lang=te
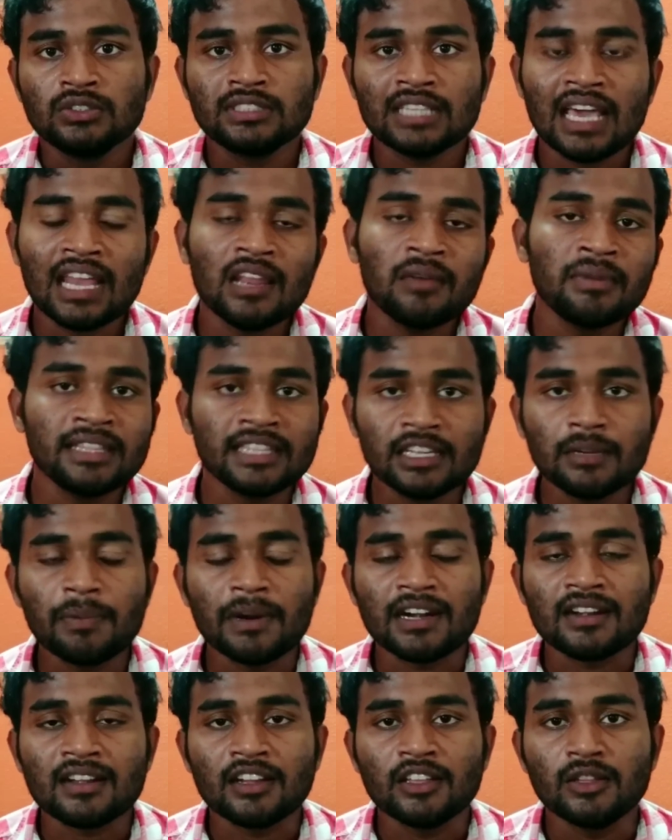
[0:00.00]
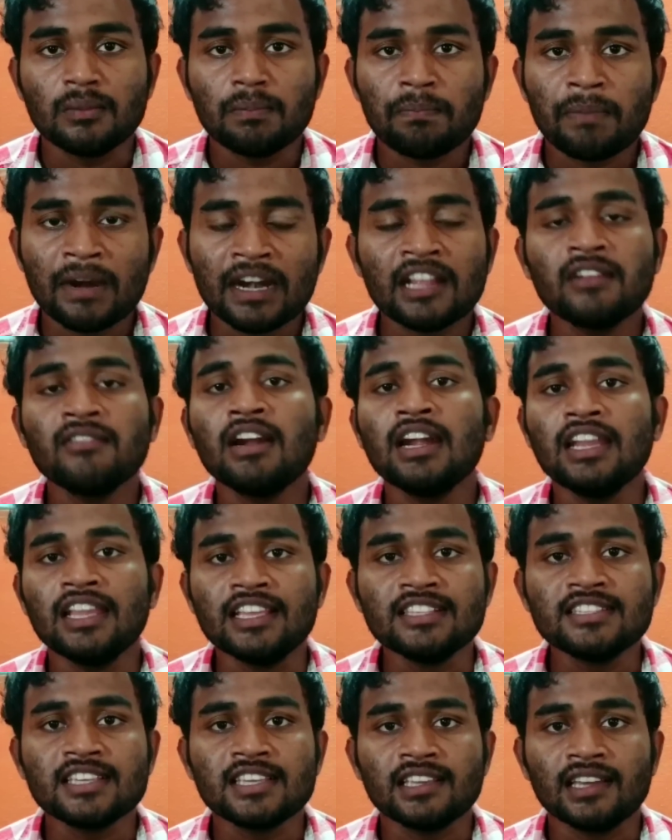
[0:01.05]
చాలా మందికి పడట్లేదు పడని వాళ్ళు
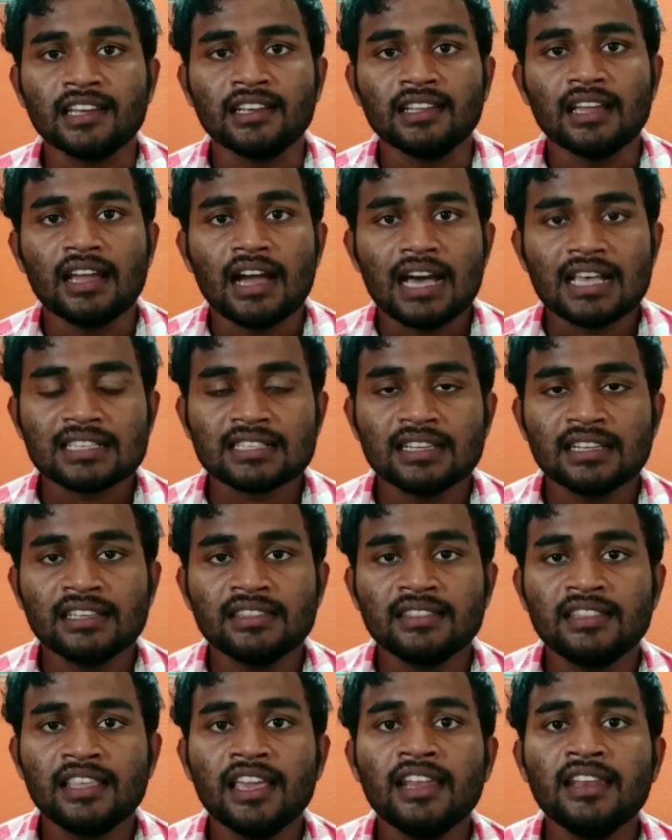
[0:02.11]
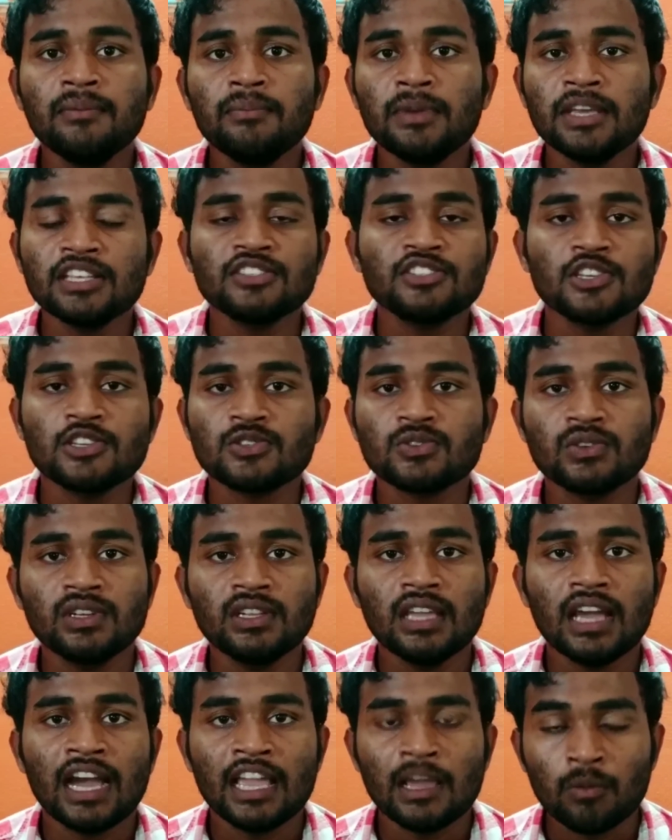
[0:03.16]
ఏం చేయాలి అసలు దేన్ని బేస్ చేసుకుని
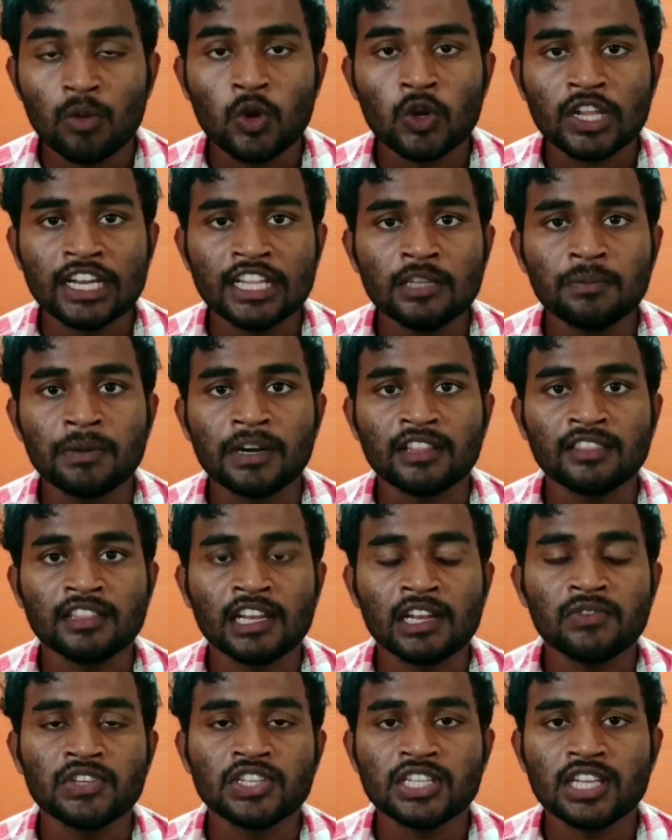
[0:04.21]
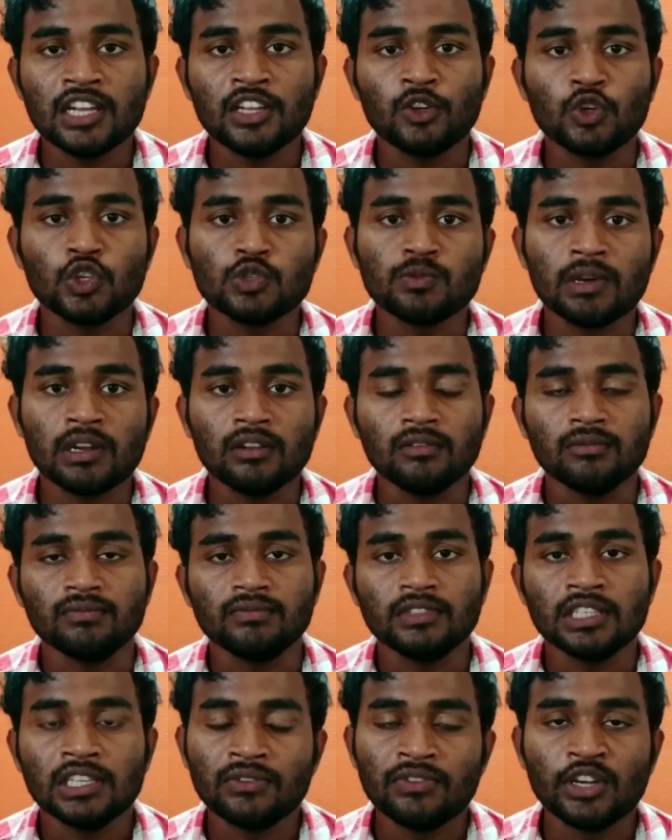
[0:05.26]
ఆ అమౌంట్ అనేది పడుతుందన్న విషయాన్ని రోజు మనం
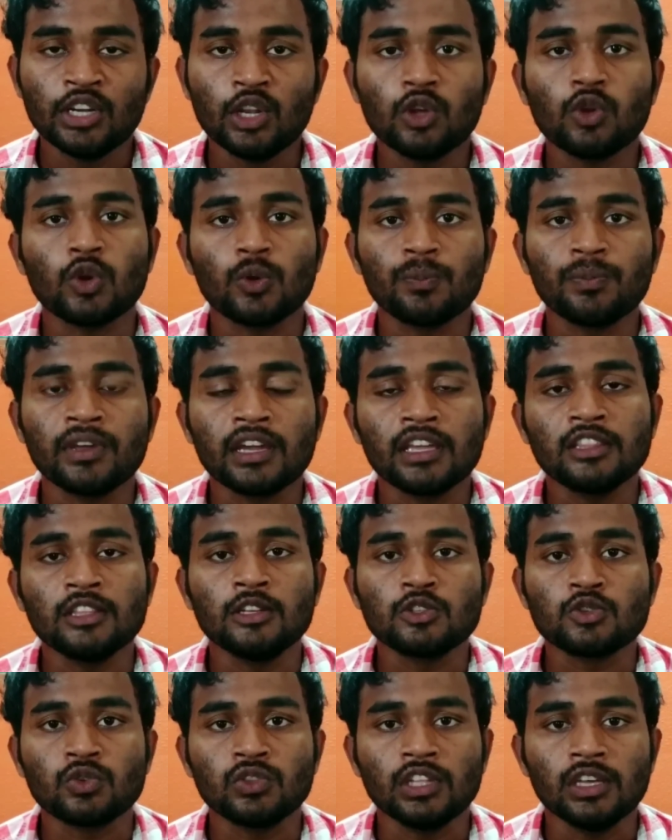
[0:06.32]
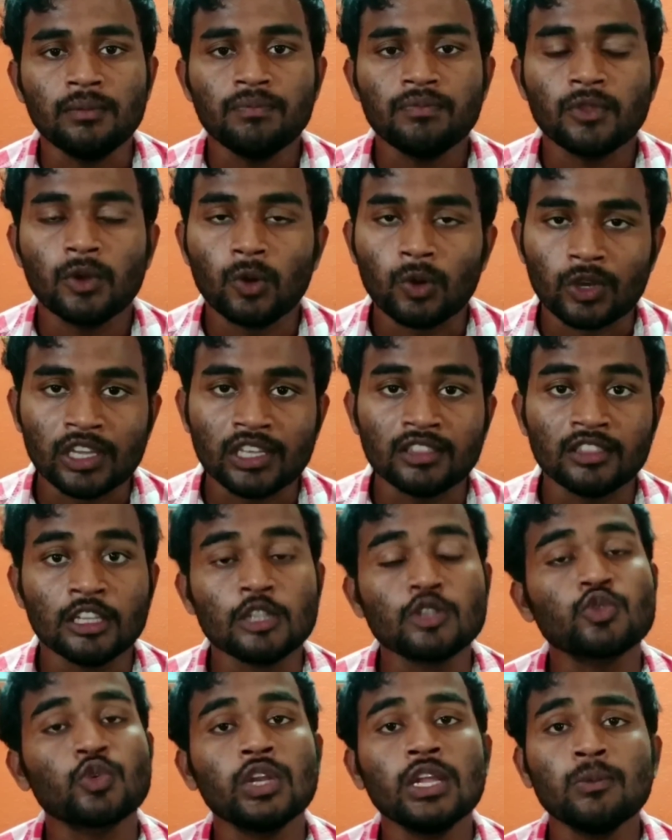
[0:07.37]
ఈ వీడియోలో క్లుప్తంగా తెలుసుకుందాం ఓకే
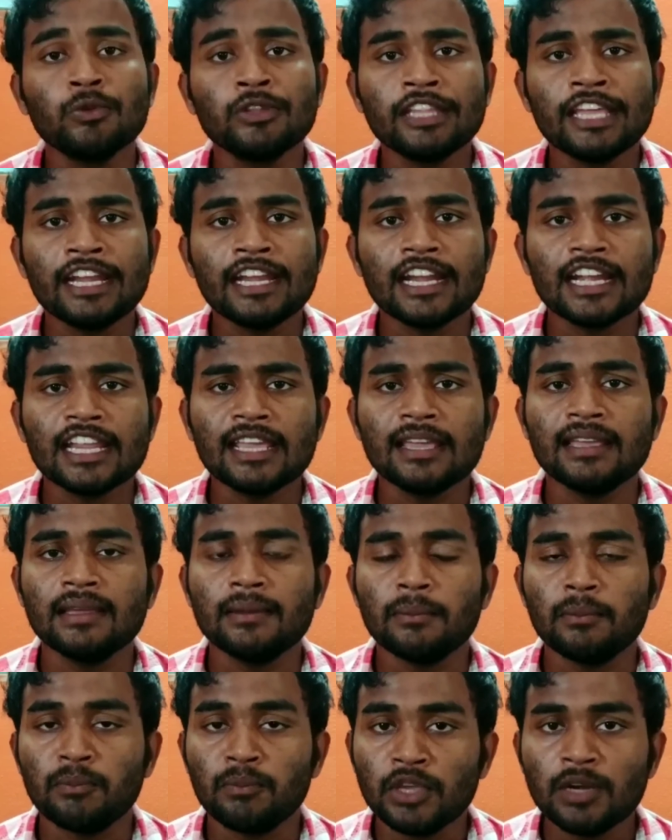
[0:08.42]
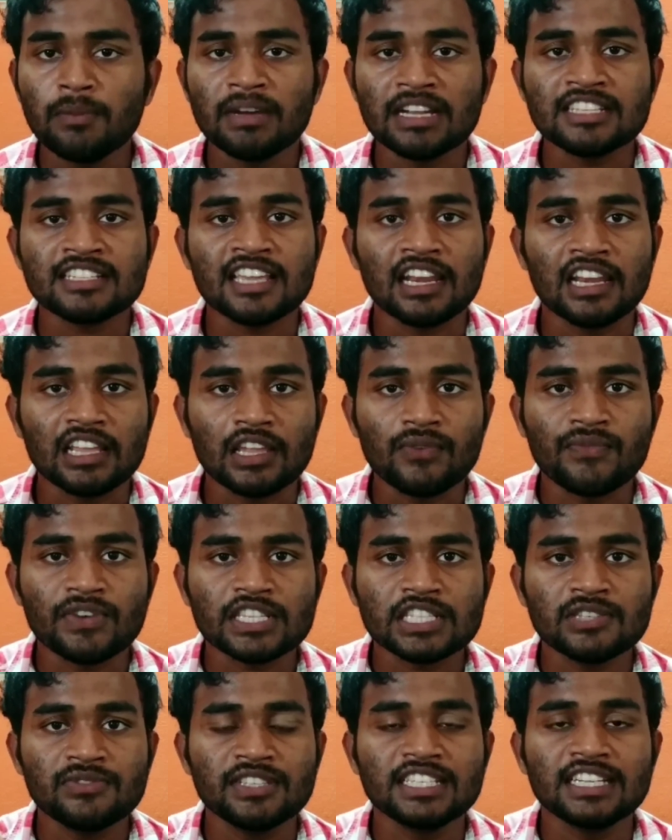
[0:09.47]
తెలుసుకునే ముందు ఏంటంటే మీరు మన ఛానల్కి
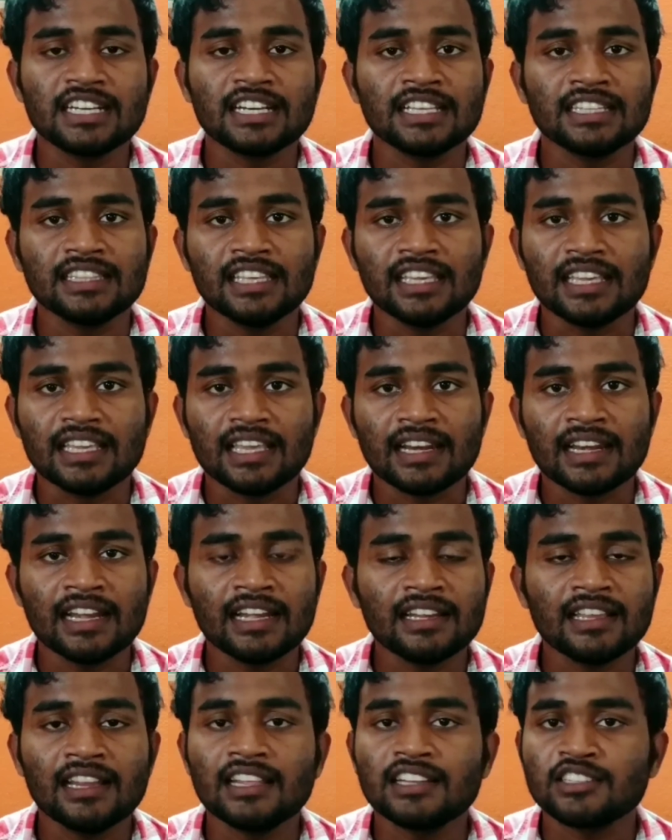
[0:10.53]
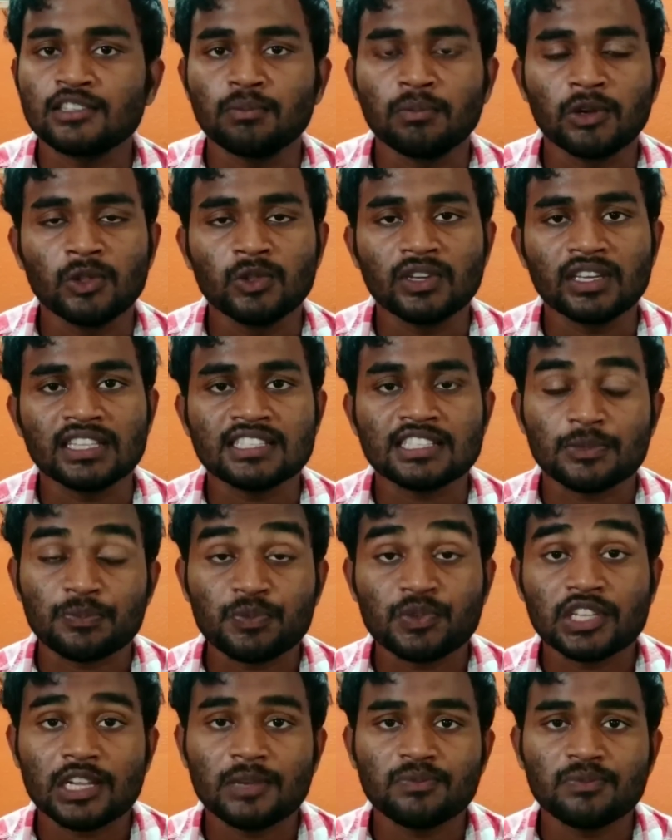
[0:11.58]
ఫస్ట్ విజిటర్ అయితే రెడ్ కలర్ సింబల్ ఉంది కదా
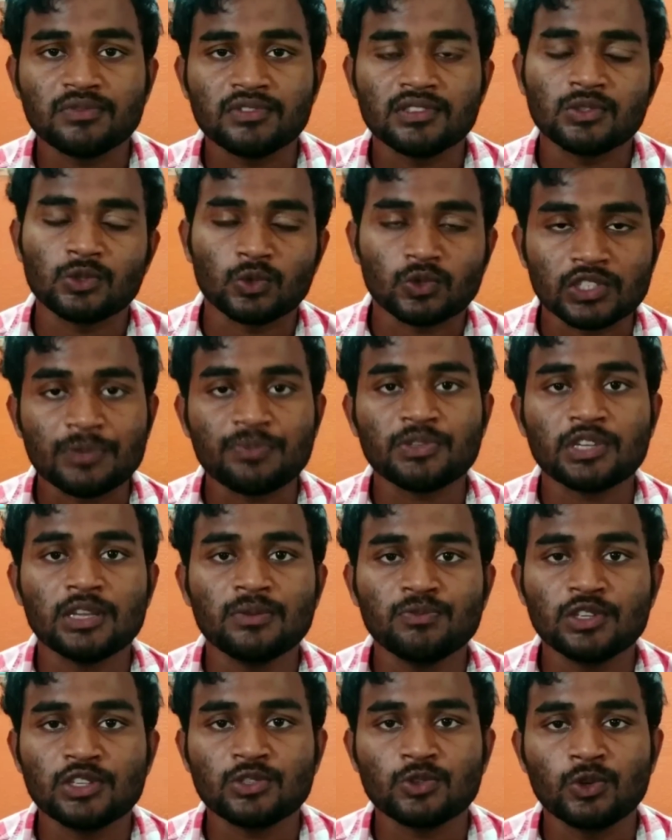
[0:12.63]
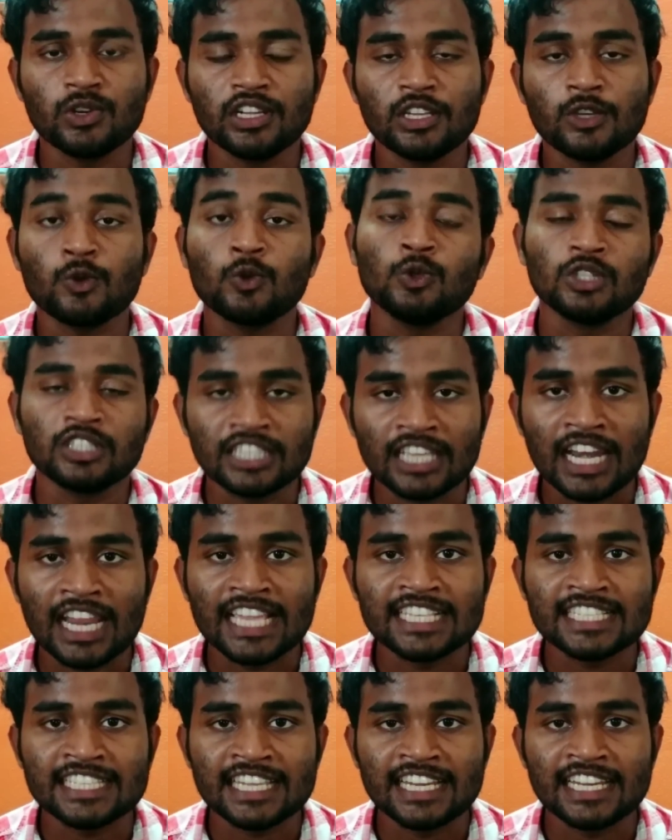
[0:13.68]
సబ్స్క్రైబ్ సో సబ్స్క్రైబ్ చేసుకోండి కుదిరితే
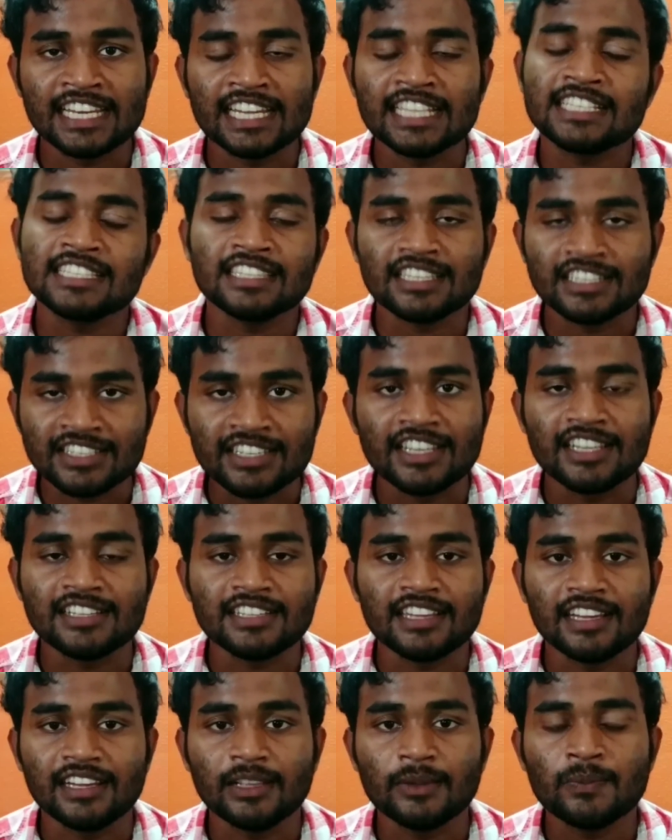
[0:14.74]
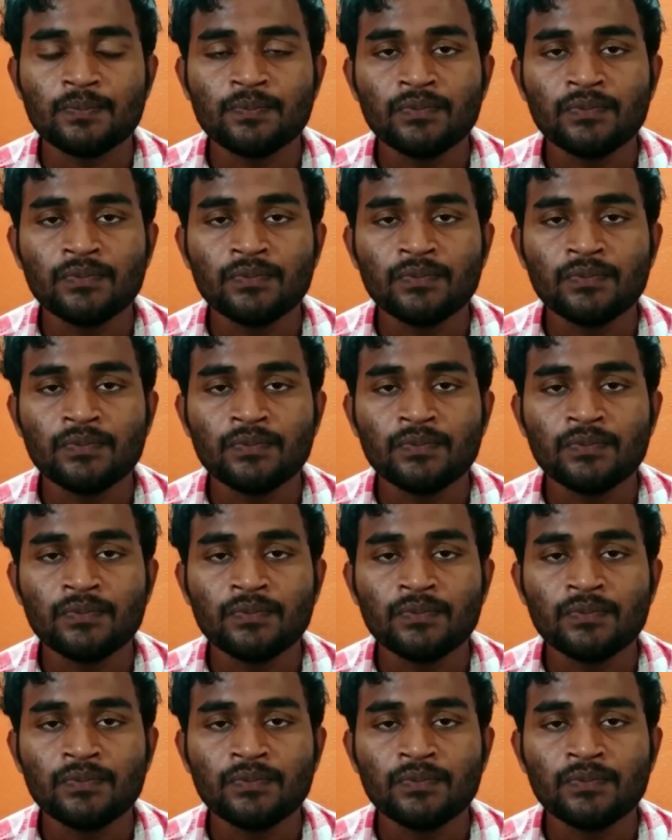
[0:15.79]
లైక్ చేయండి నచ్చితే షేర్ చేయండి